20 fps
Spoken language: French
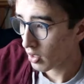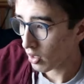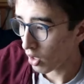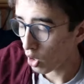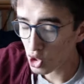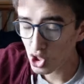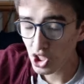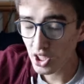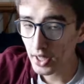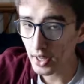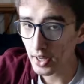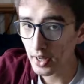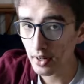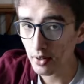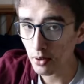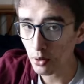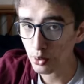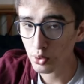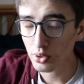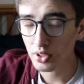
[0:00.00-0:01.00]
En
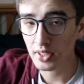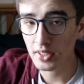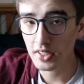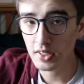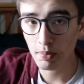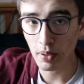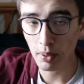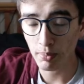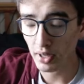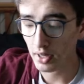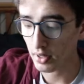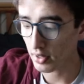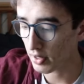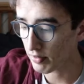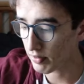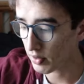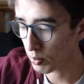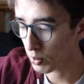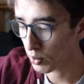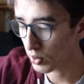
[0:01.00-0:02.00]
général, on utilise pas mal
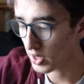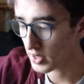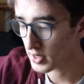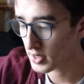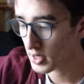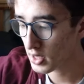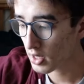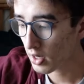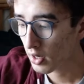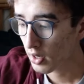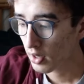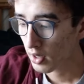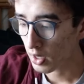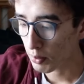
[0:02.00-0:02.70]
l'alphabet OASI.